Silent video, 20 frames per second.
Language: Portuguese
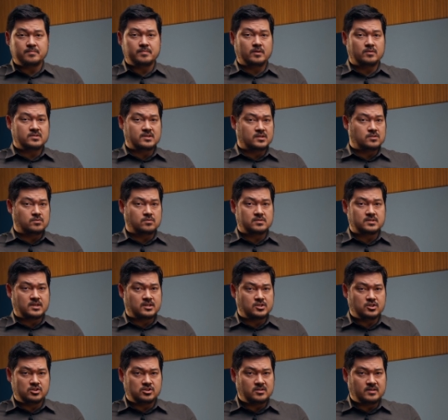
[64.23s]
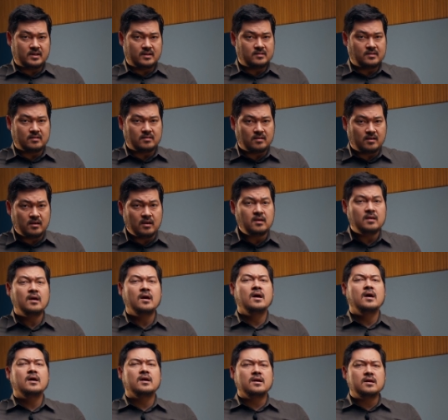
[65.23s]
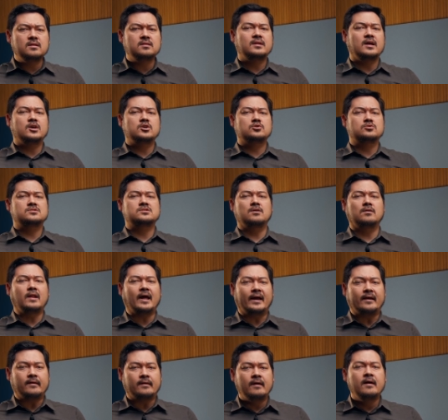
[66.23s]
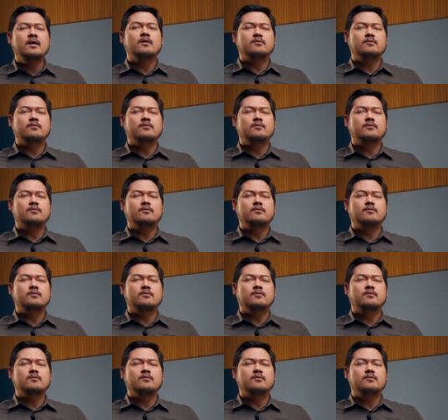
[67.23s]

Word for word: pelos assuntos que a gente trata aqui e deixem o seu like.